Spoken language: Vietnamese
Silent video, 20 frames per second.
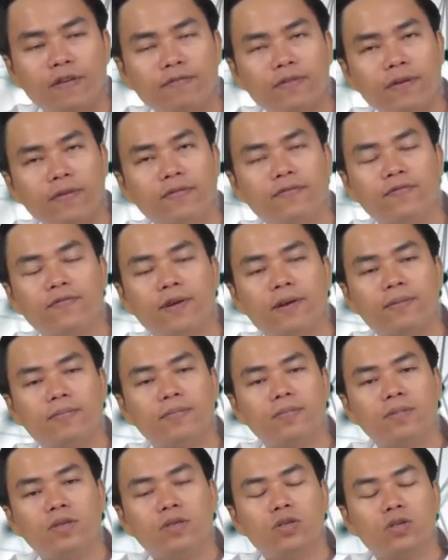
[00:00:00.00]
phăm phăm phăm
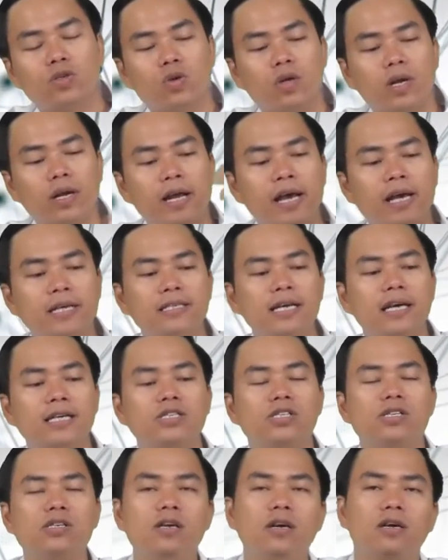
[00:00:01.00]
tôi đã đề ra
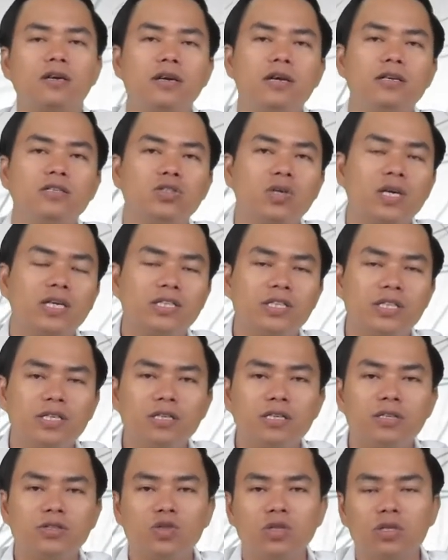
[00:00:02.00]
chiến lược kinh doanh chiến
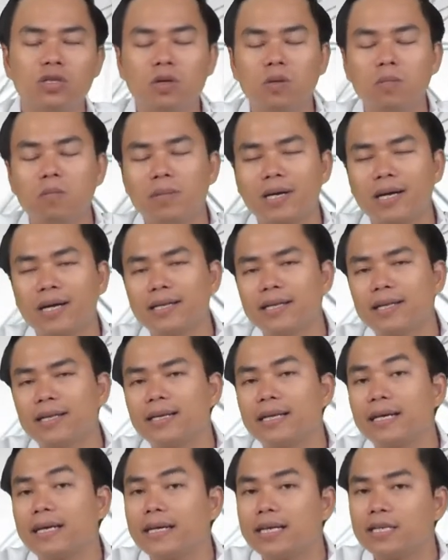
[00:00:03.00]
lược truyền thông
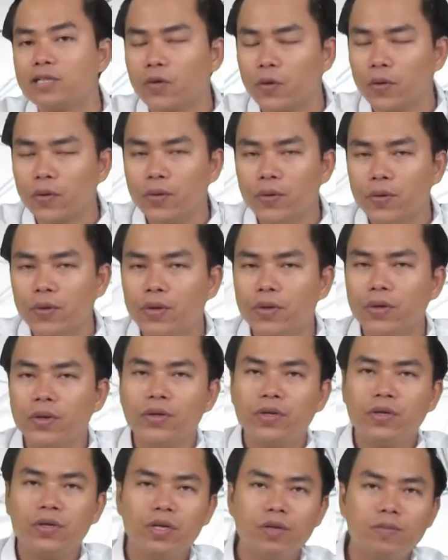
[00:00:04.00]
marketing này kia rồi
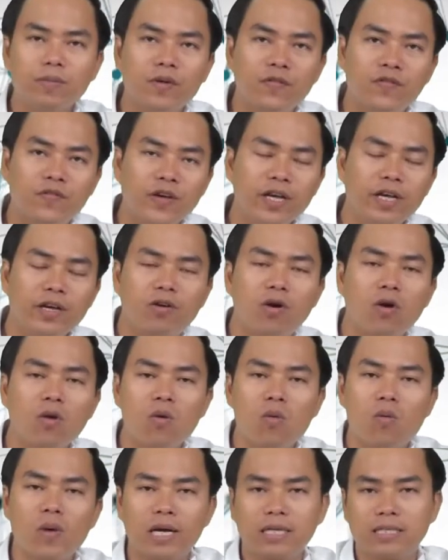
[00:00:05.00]
nhưng mà vì có
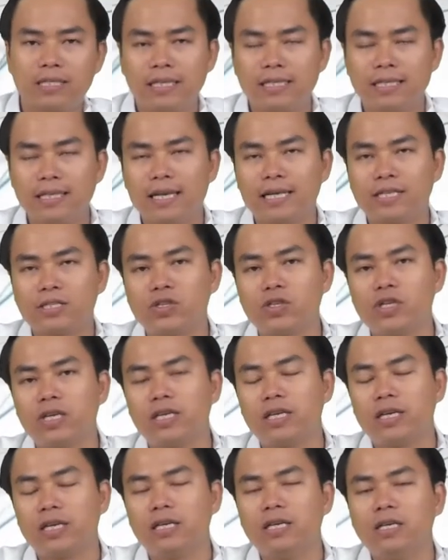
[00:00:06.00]
khủng hoảng xảy ra cho
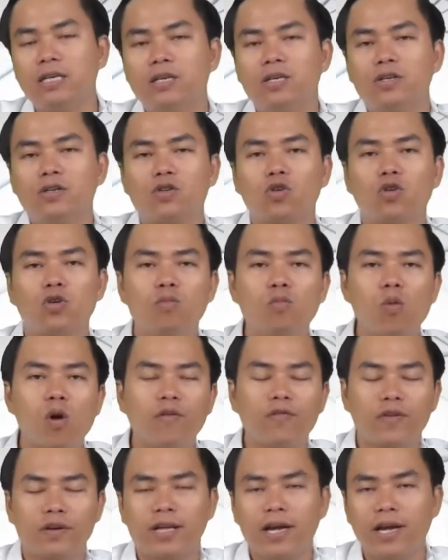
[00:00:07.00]
nên là tôi
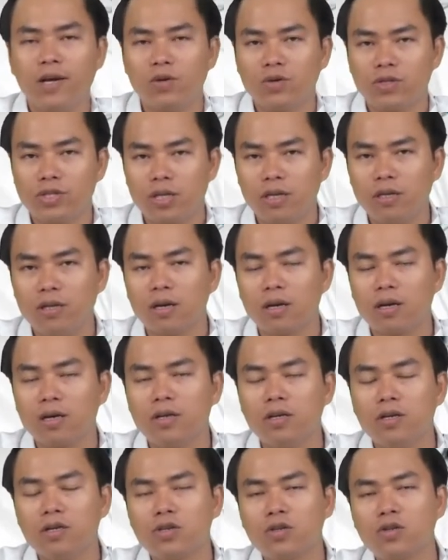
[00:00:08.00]
buộc phải thay đổi chiến lược
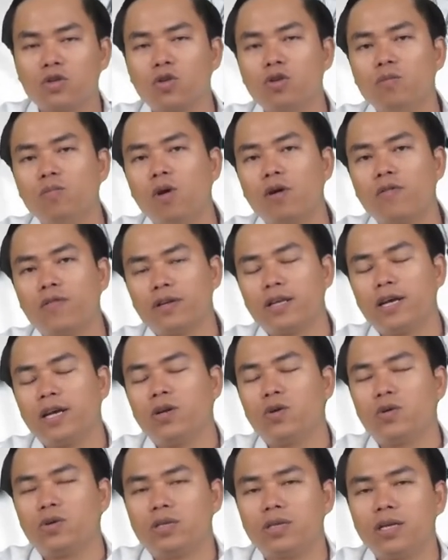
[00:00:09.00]
tôi buộc phải thay
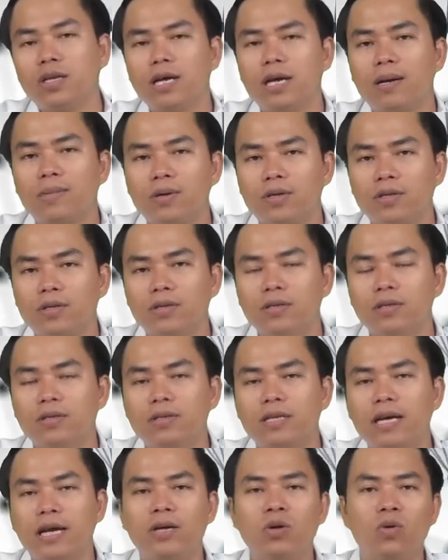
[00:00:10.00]
đổi tất cả mọi thứ
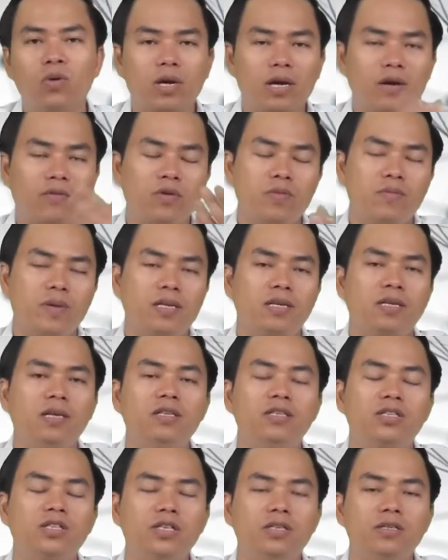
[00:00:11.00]
thay đổi cả về mặt
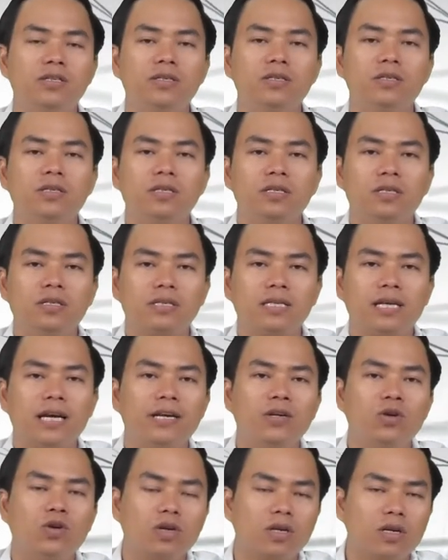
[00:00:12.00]
nhân sự
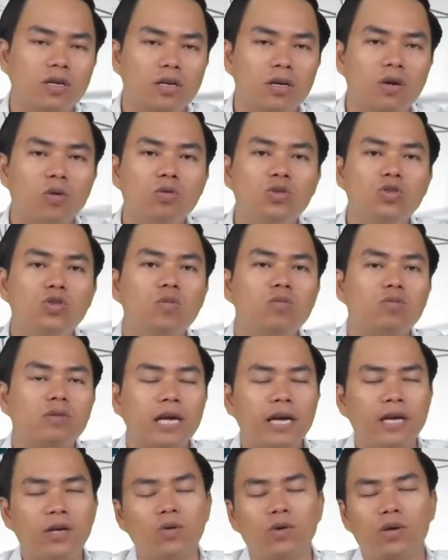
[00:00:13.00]
thay đổi cả cấu trúc
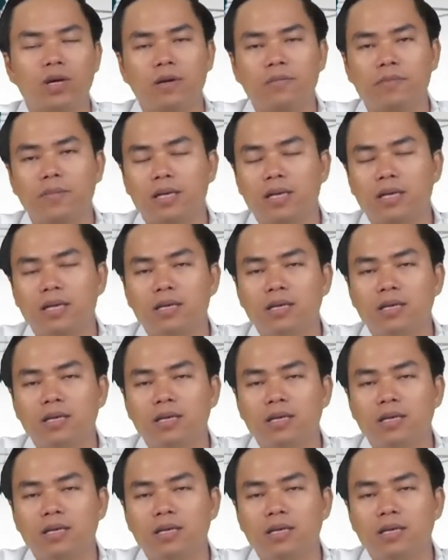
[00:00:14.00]
thay đổi cả mặt